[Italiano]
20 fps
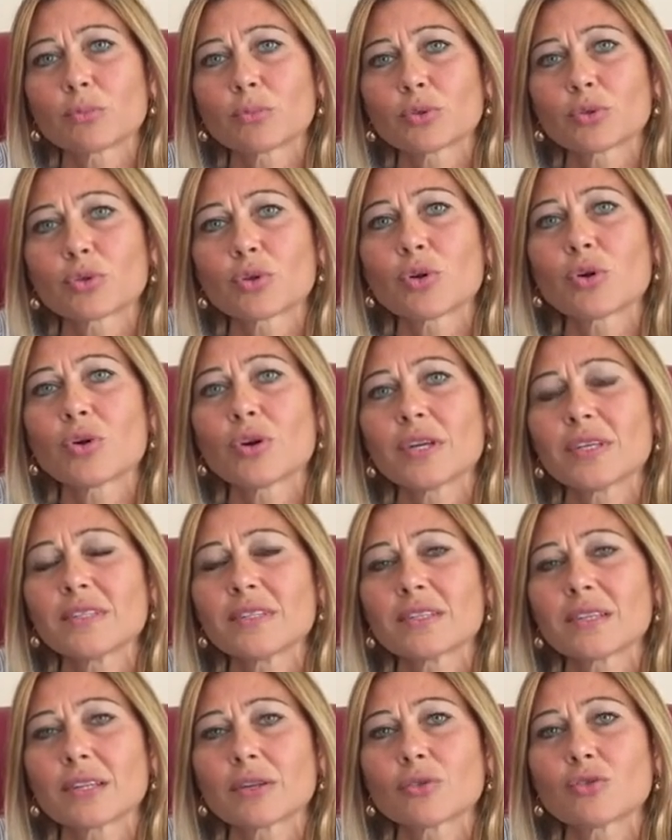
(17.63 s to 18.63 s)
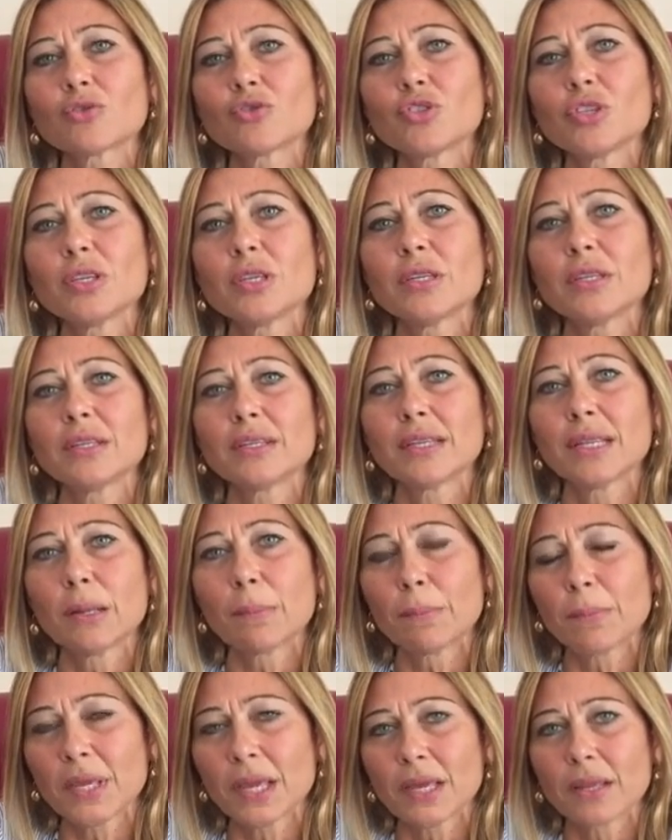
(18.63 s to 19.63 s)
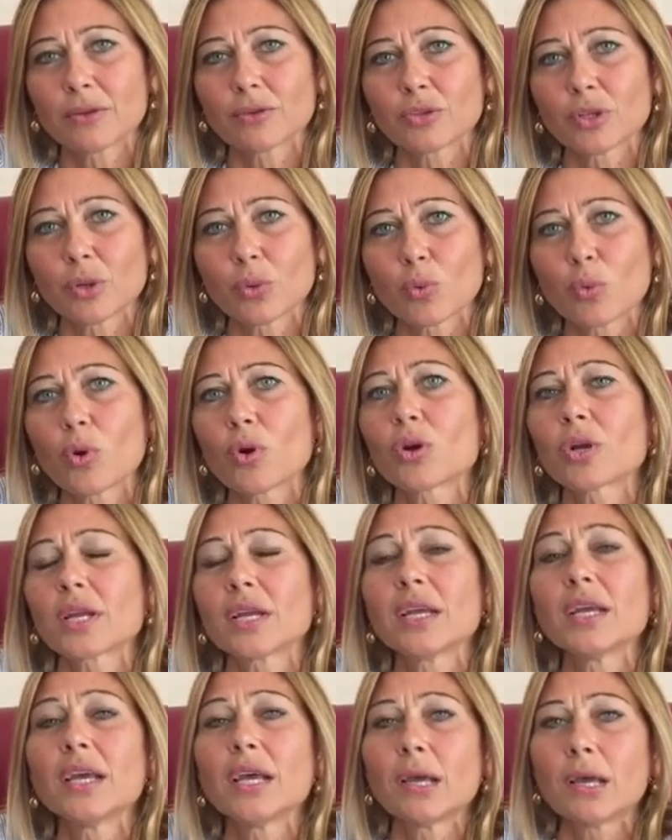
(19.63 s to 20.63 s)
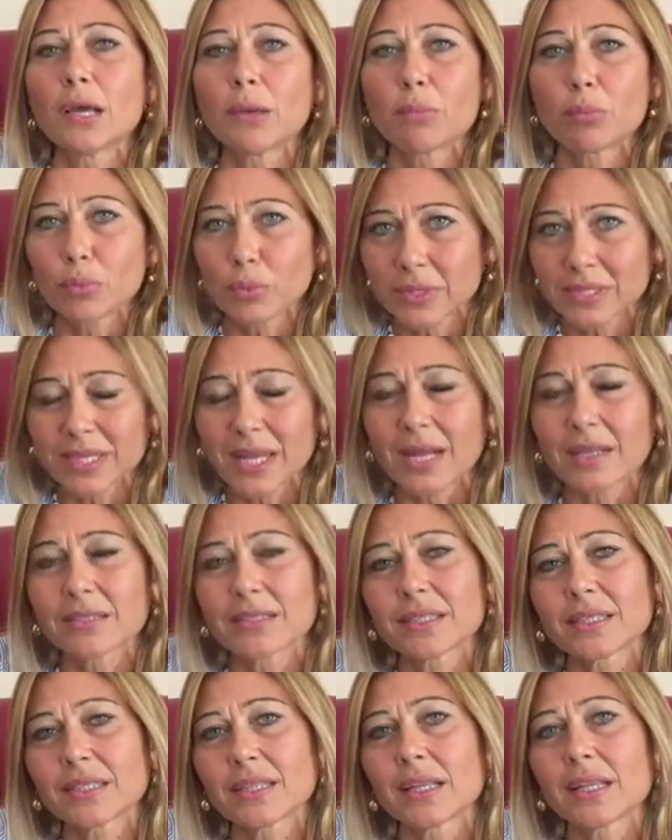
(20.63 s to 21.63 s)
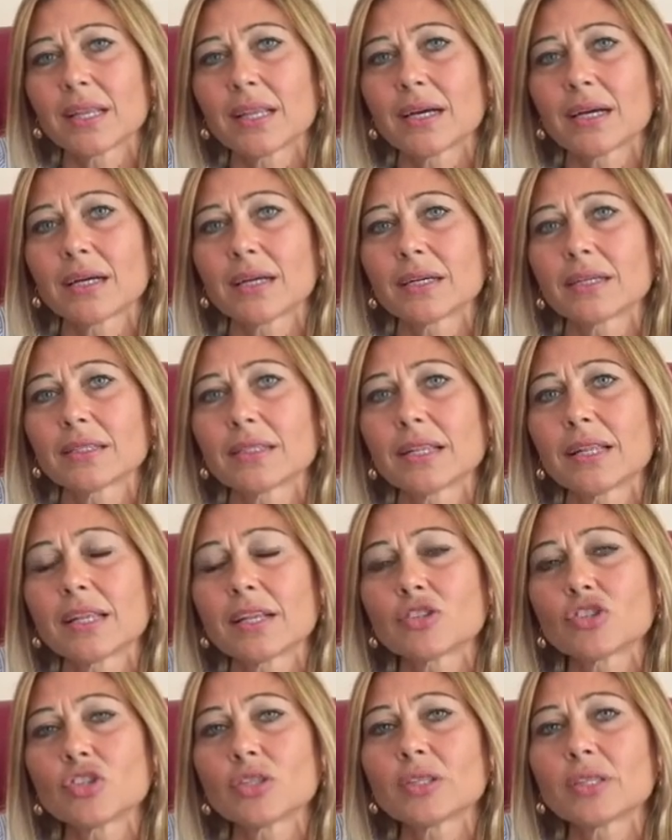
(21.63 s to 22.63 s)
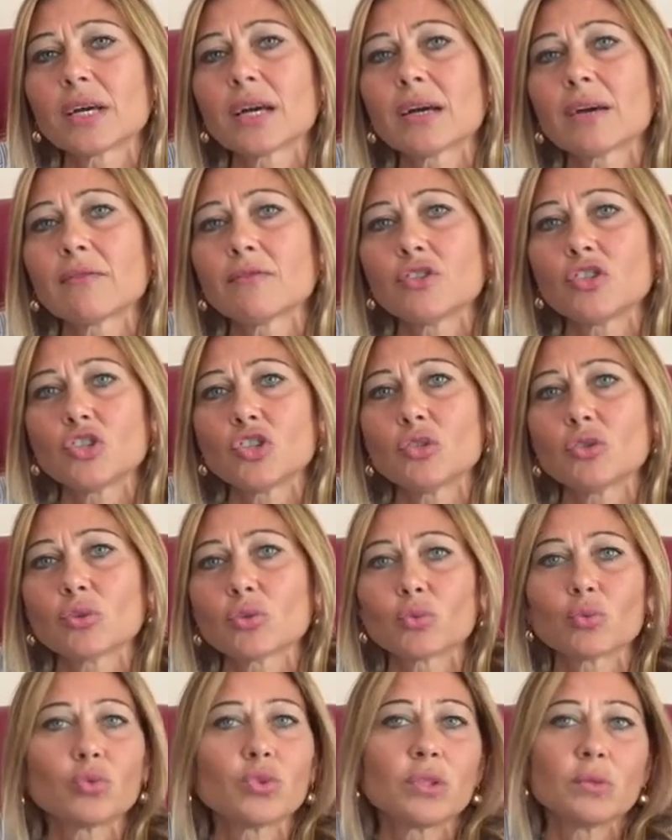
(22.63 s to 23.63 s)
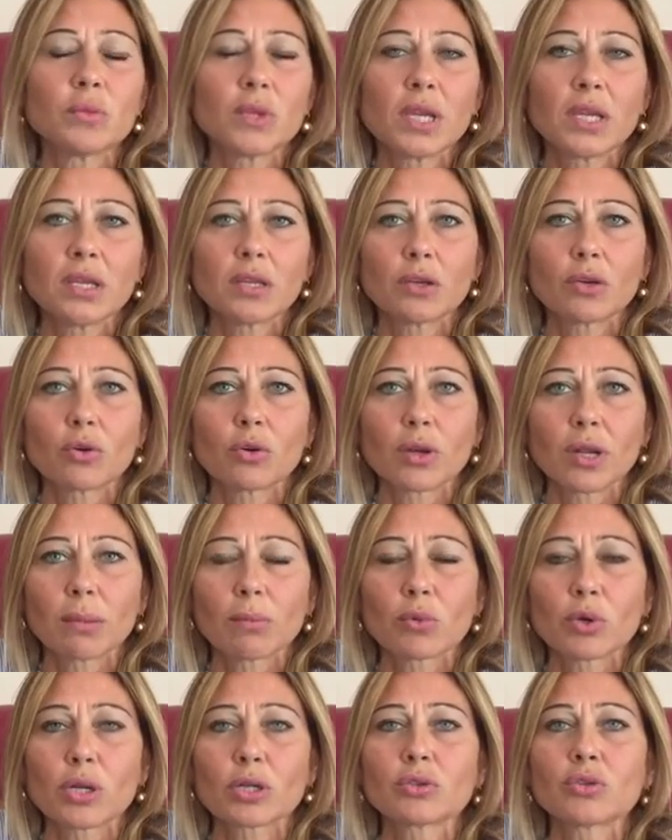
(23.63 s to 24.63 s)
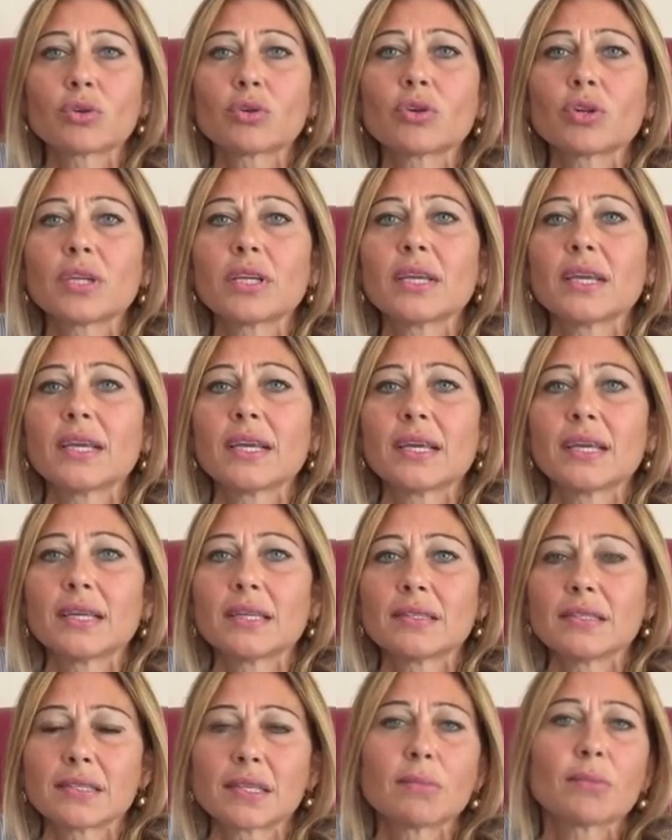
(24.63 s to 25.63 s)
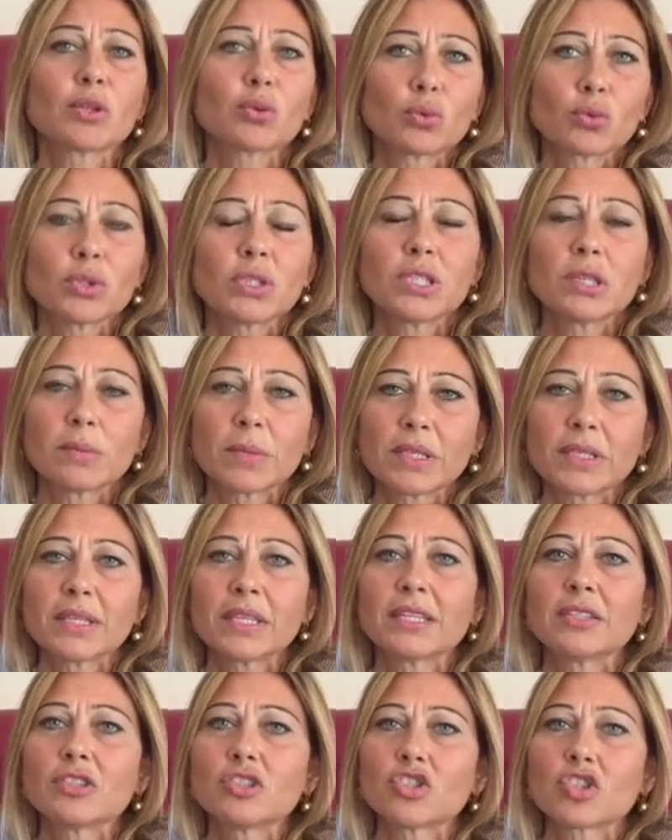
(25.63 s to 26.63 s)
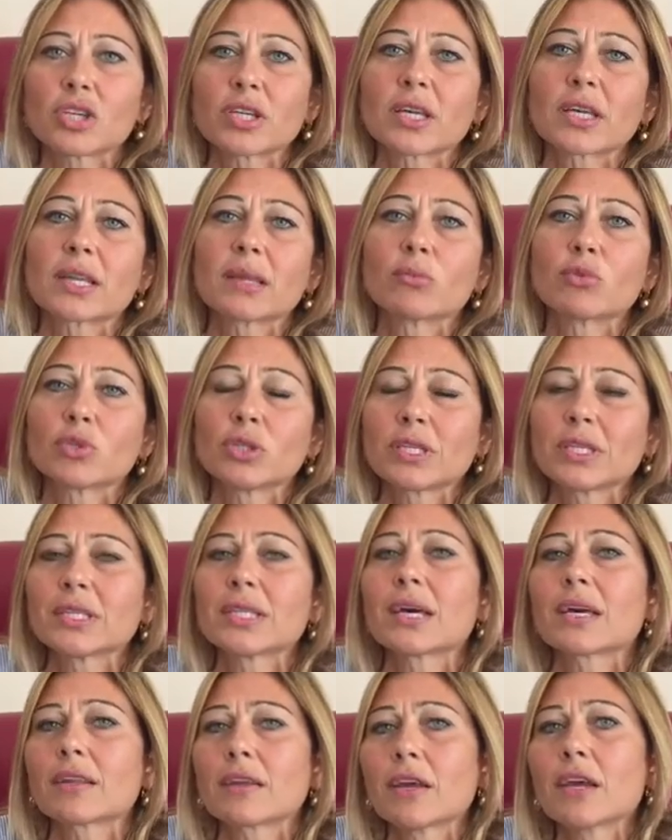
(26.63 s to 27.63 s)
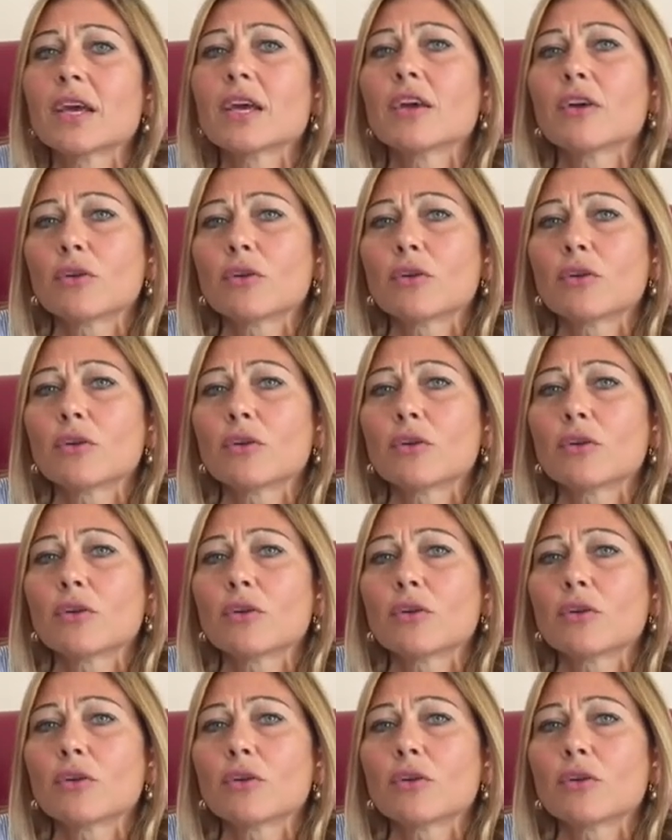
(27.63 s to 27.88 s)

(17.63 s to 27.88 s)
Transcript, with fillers: Potrò essere così nel pieno del cuore eh, pulsante della, della città, vicino a tutti i miei collaboratori e insieme a tutti i dipendenti cercheremo di ridare